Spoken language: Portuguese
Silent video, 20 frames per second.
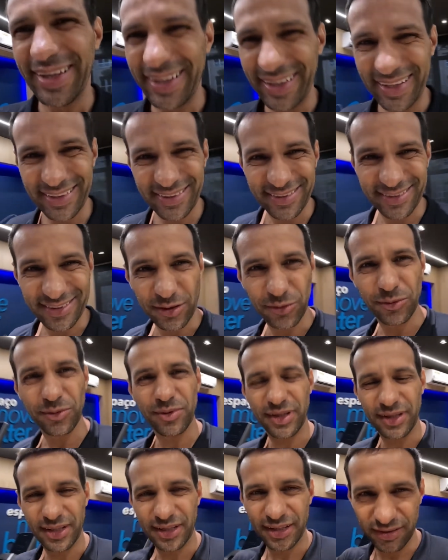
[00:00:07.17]
eles são
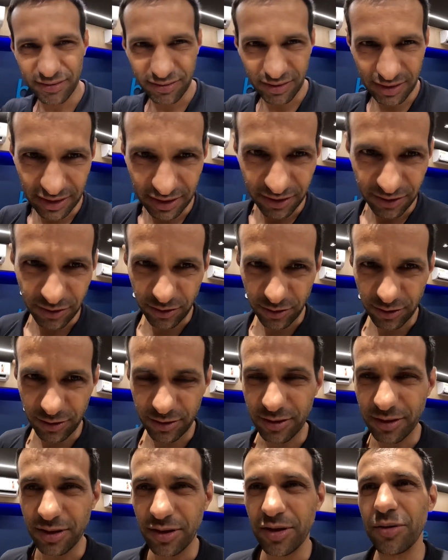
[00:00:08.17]

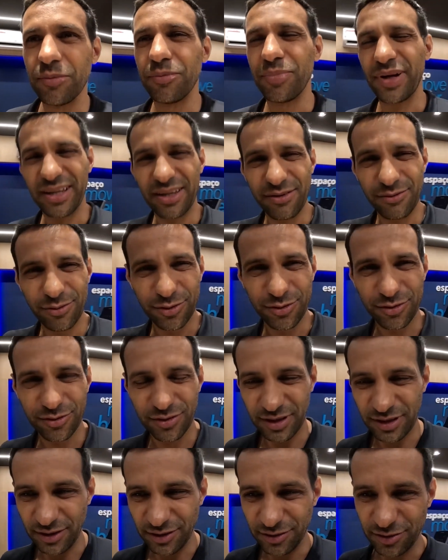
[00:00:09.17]
excelentes para que
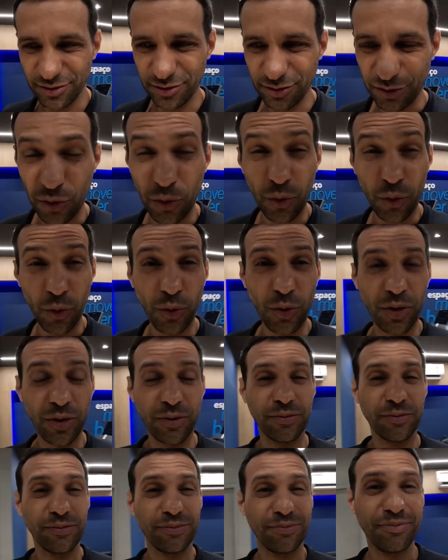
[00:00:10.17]
vocês
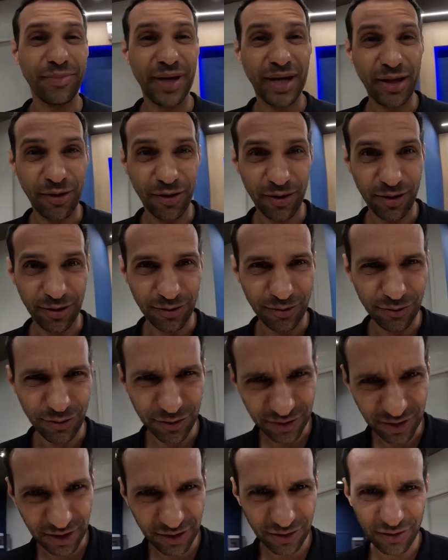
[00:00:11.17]
corram melhor.
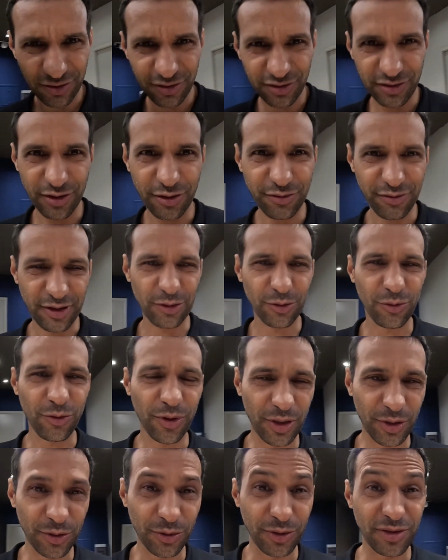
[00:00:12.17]
Vocês, eu falo
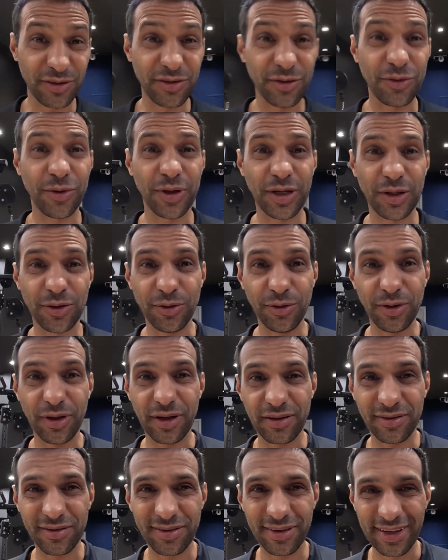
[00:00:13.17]
corredores e
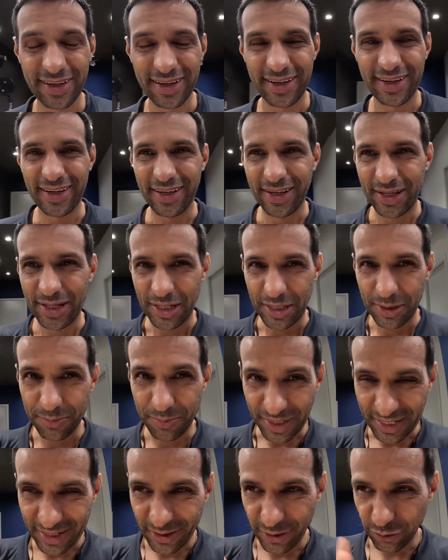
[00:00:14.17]
corredoras. E
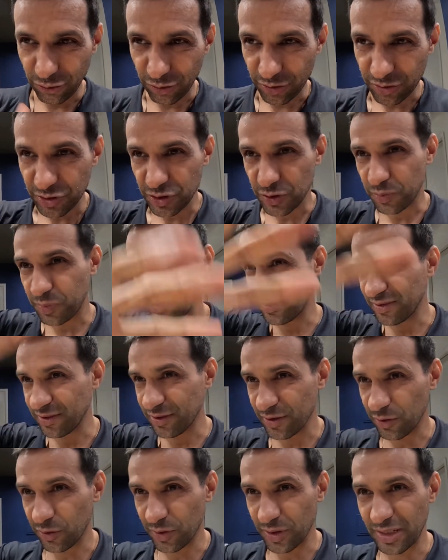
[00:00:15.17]
para isso a gente
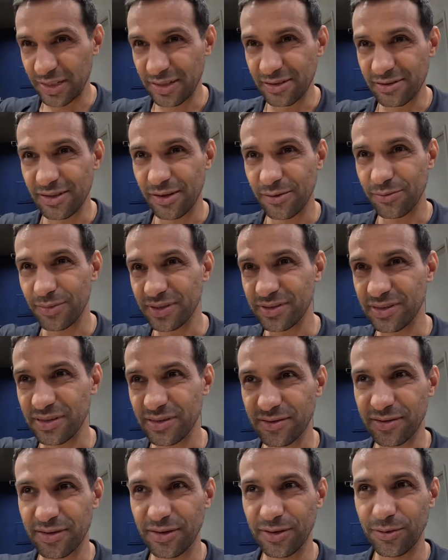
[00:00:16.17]
precisa organizar uma
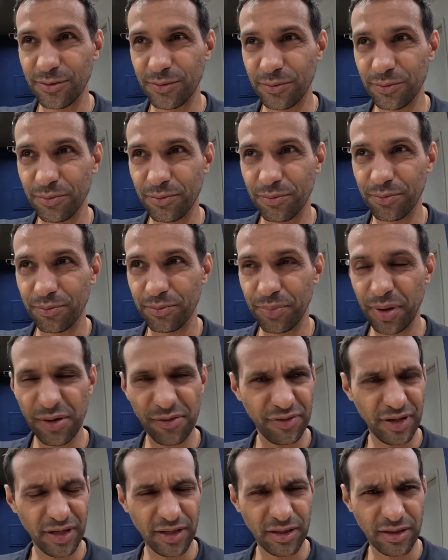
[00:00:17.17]
sessão
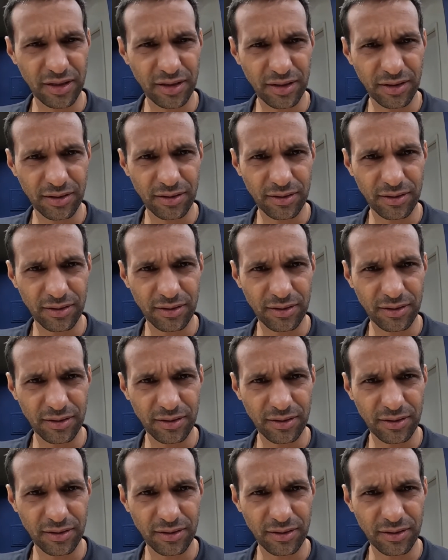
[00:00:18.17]
perfeita.